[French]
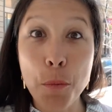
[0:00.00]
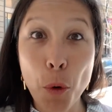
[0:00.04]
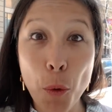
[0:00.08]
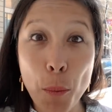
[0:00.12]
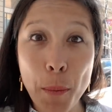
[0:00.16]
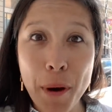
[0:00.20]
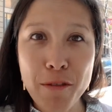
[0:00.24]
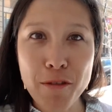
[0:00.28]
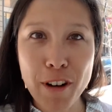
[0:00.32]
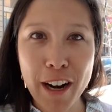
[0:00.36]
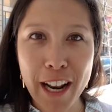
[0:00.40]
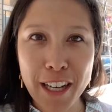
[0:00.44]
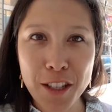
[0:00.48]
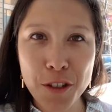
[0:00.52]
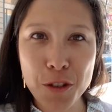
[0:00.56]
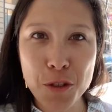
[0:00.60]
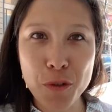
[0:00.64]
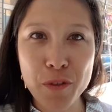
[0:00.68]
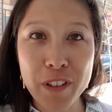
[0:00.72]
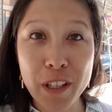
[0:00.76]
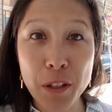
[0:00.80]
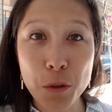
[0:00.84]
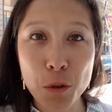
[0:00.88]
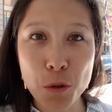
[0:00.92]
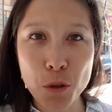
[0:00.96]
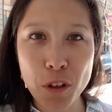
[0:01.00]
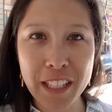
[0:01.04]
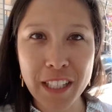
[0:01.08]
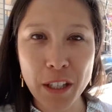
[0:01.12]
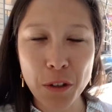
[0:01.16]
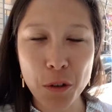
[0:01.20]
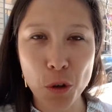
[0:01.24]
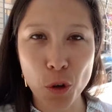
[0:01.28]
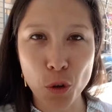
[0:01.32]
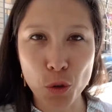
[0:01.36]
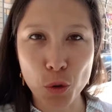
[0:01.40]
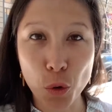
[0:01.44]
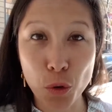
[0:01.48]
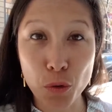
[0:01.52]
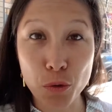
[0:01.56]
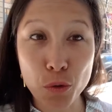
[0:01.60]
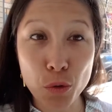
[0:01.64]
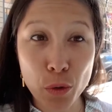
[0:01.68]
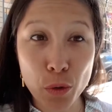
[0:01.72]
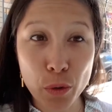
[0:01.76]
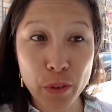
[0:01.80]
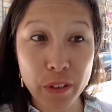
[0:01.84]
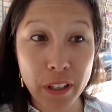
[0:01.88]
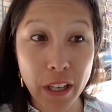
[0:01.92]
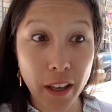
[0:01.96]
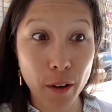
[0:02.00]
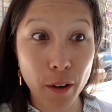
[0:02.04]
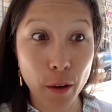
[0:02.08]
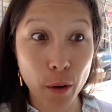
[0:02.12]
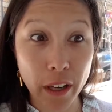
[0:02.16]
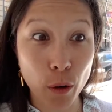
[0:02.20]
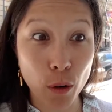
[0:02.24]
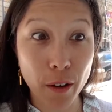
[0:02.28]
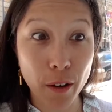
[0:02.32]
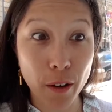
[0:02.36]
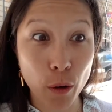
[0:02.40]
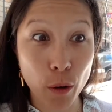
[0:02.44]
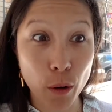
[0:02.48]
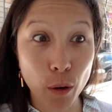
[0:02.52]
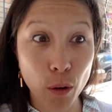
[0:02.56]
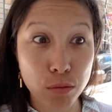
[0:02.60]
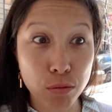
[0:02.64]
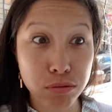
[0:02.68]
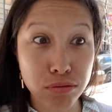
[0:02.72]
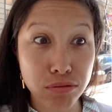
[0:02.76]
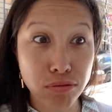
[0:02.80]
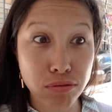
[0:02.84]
Bon bah voilà, je viens de sortir de l'entrevue, ça a duré... Euh